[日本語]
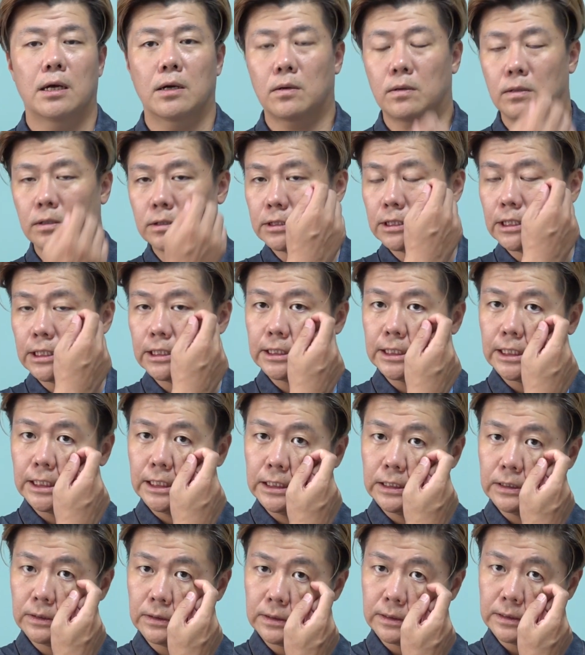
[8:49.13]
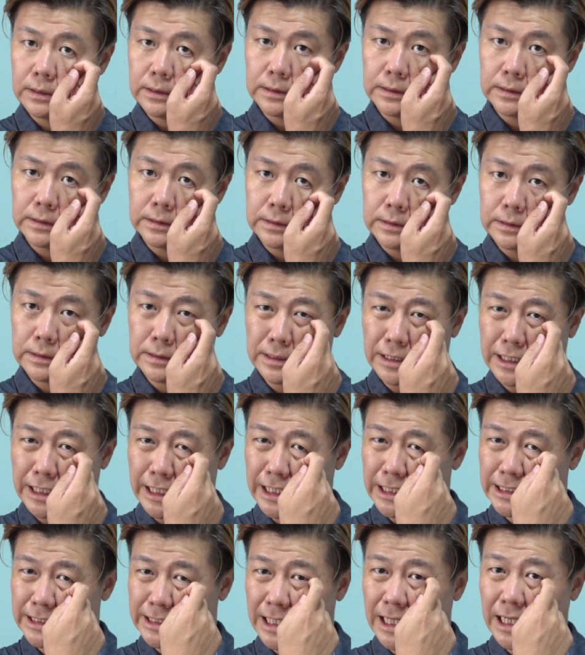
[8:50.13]
この辺りの
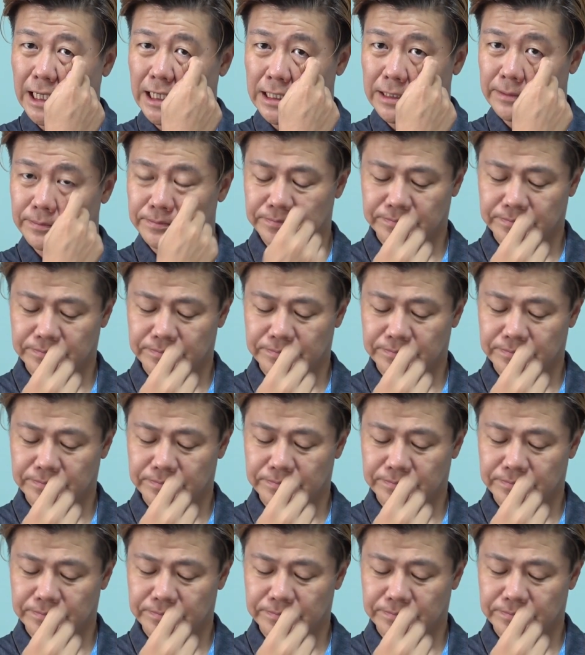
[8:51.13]
速さ